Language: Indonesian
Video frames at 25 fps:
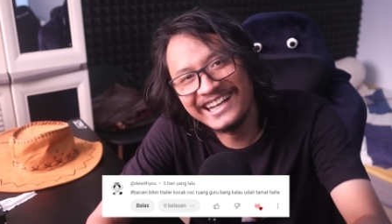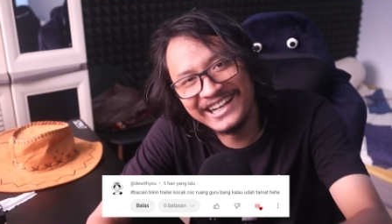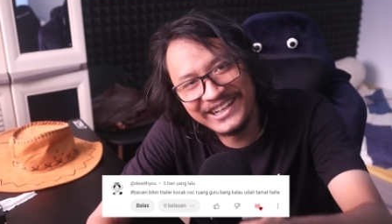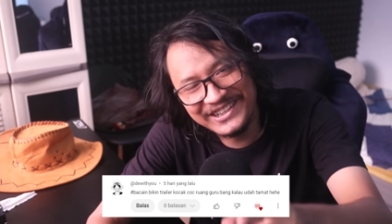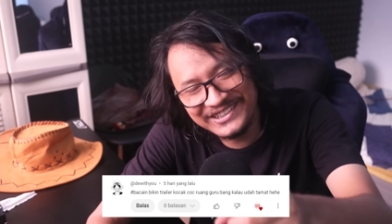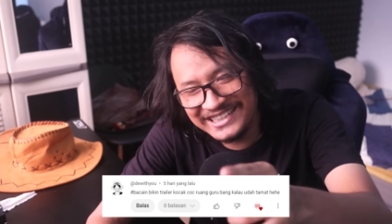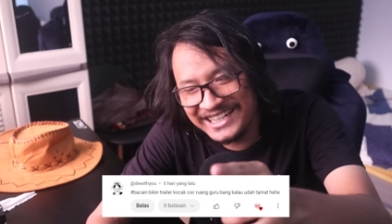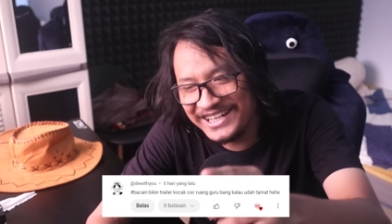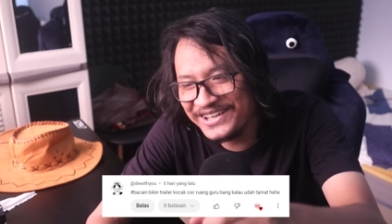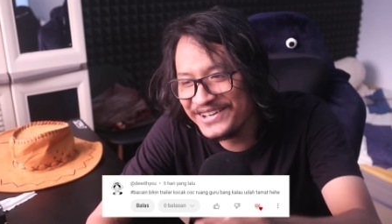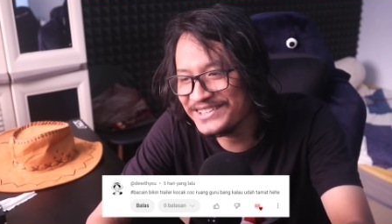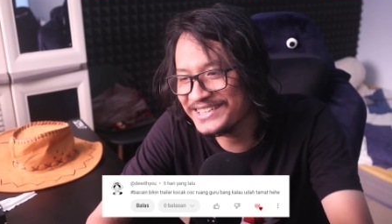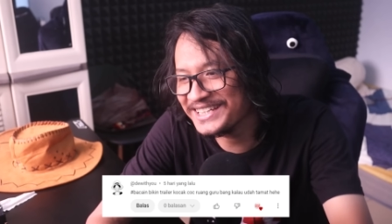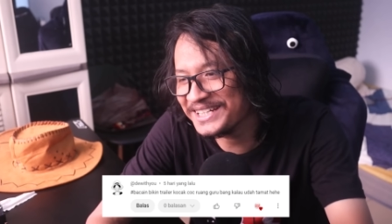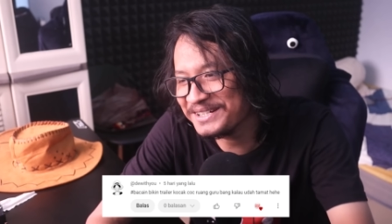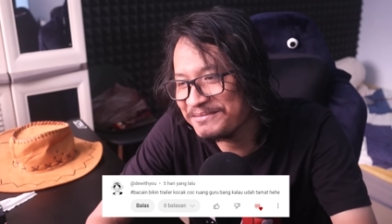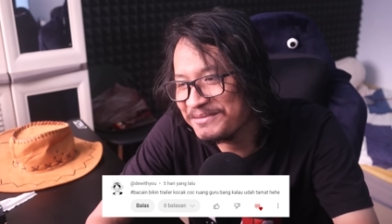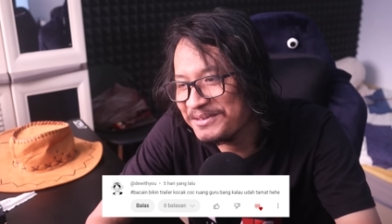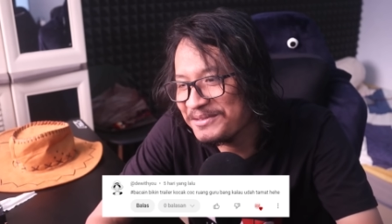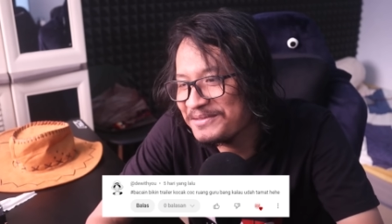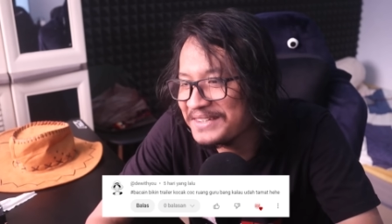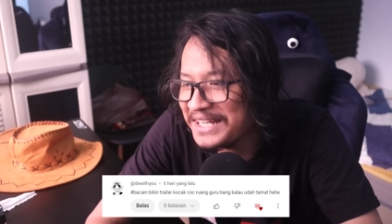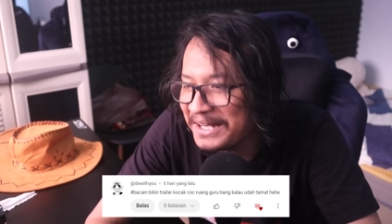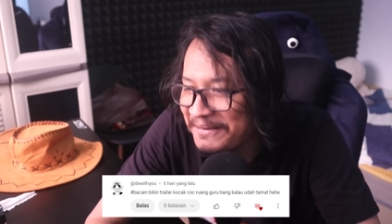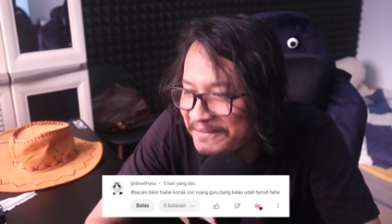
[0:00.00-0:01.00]
nggak usah khawatir
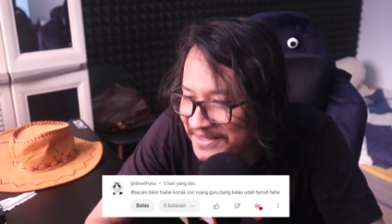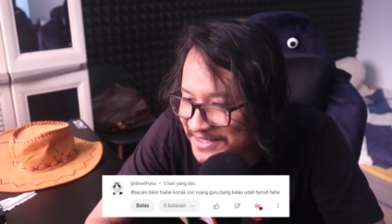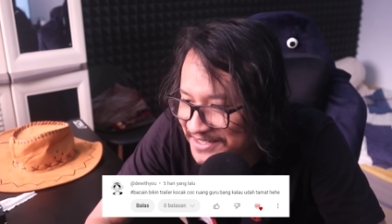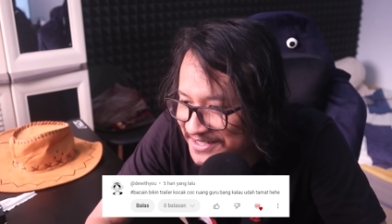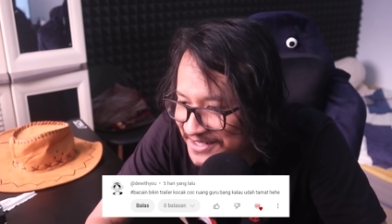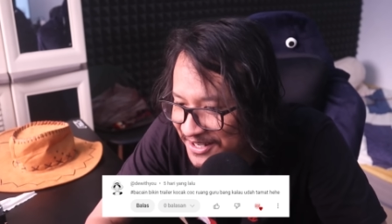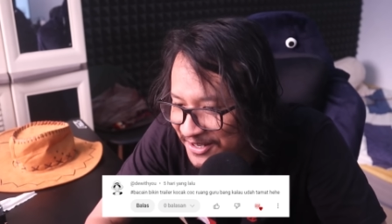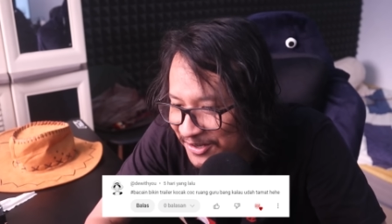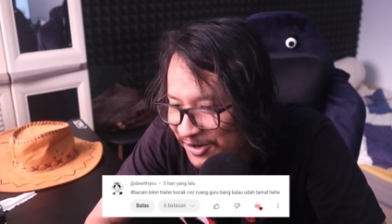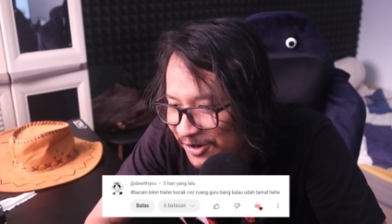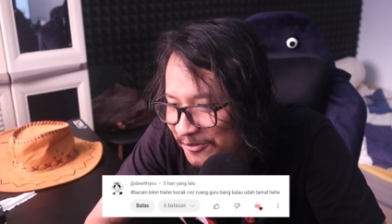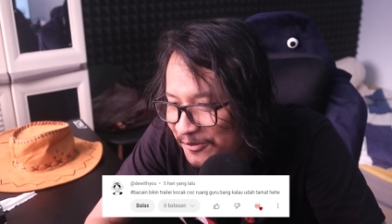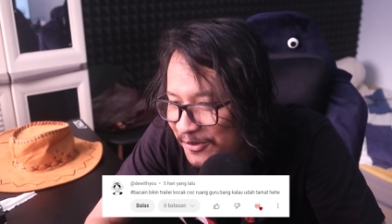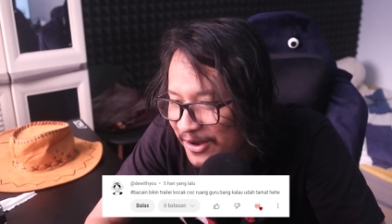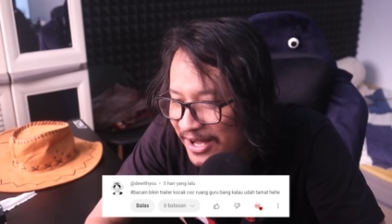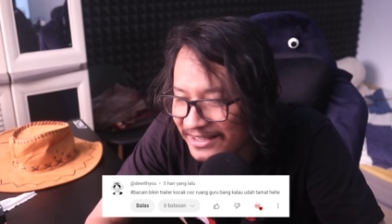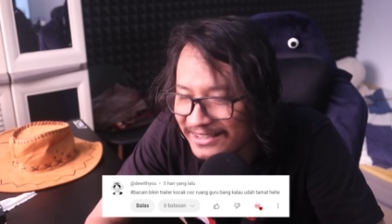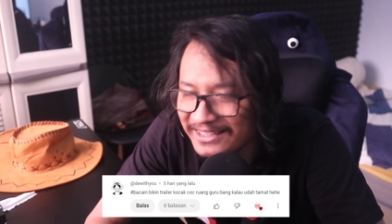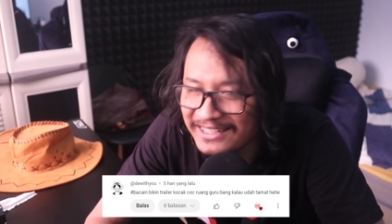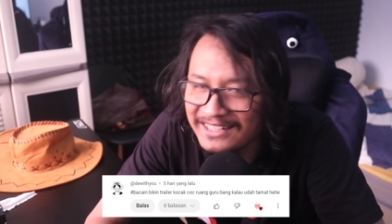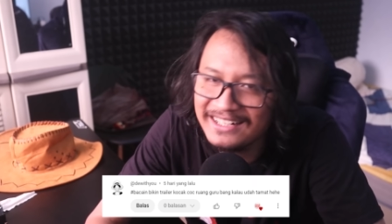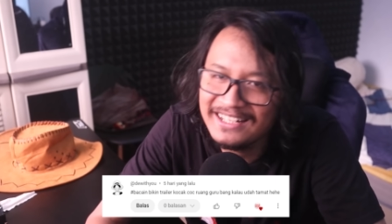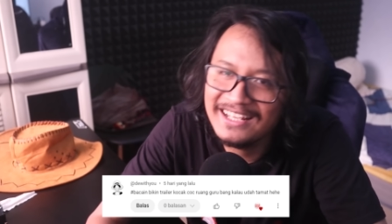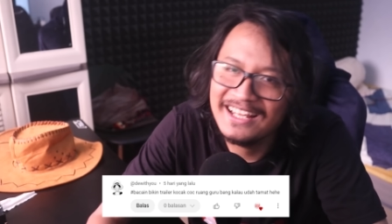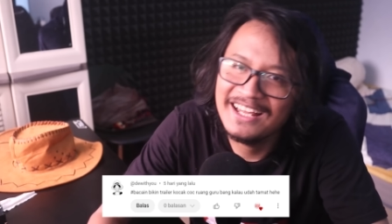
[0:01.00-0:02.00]
belum tamat juga gue
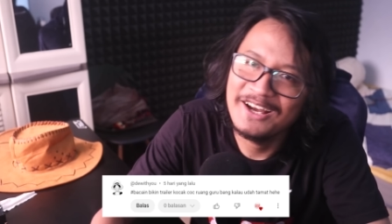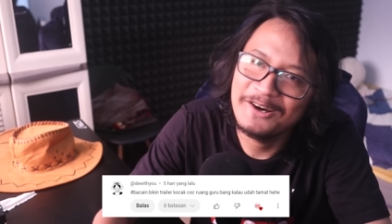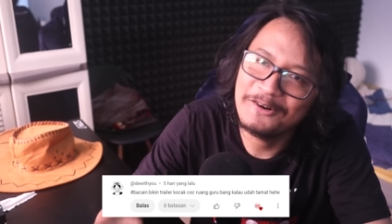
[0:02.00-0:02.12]
buatin